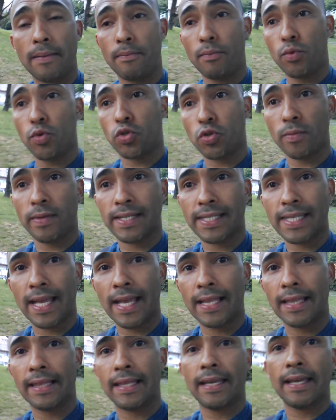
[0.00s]
mucho más
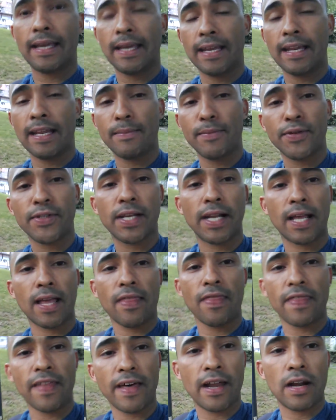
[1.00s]
antes iremos a
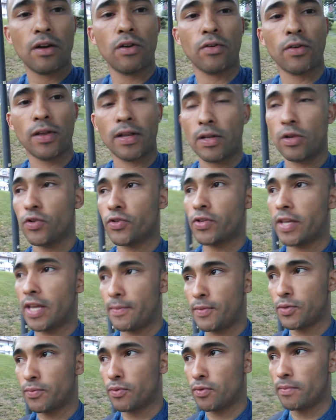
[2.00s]
alcanzar lo que nos
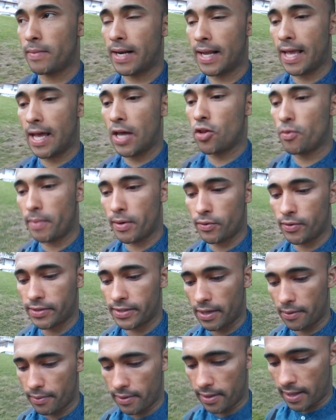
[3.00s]
hayamos marcado para
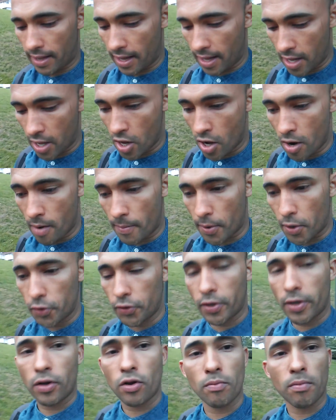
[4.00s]
nuestra vida. Por eso
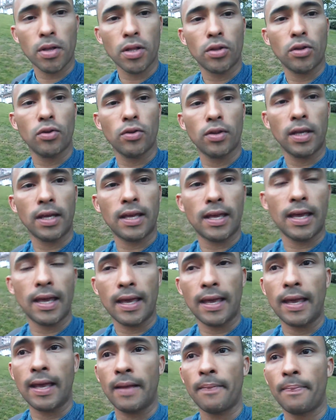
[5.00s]
te recomiendo de
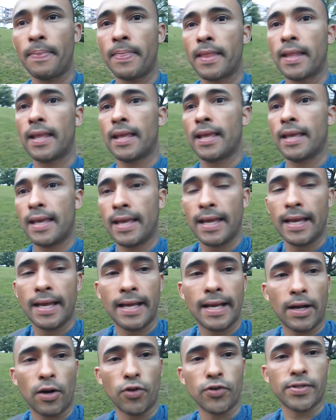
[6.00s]
que
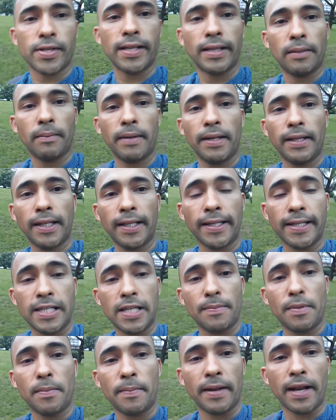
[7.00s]
constantemente te
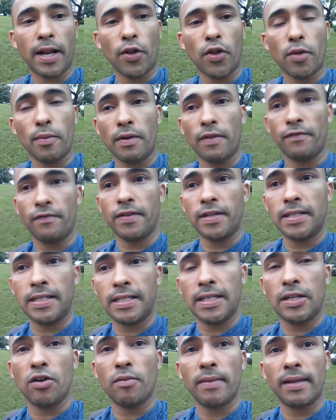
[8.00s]
esté preparando a nivel
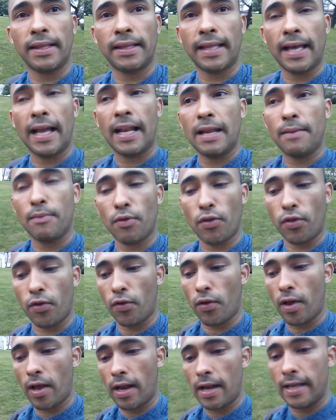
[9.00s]
físico, mental,
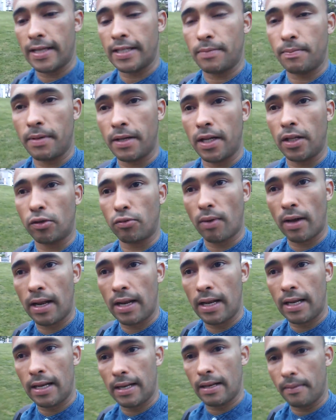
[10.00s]
emocional,
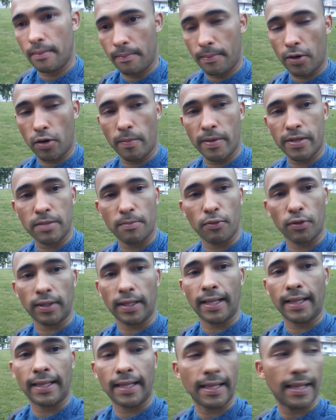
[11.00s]
espiritual, pero más
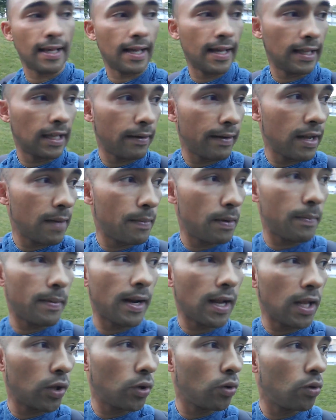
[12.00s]
importante de que te vaya
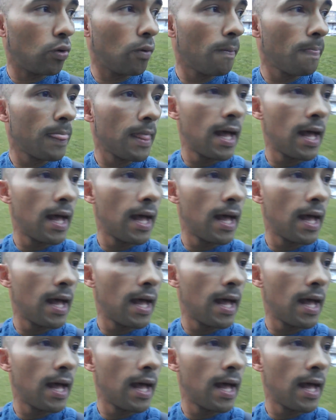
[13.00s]
preparando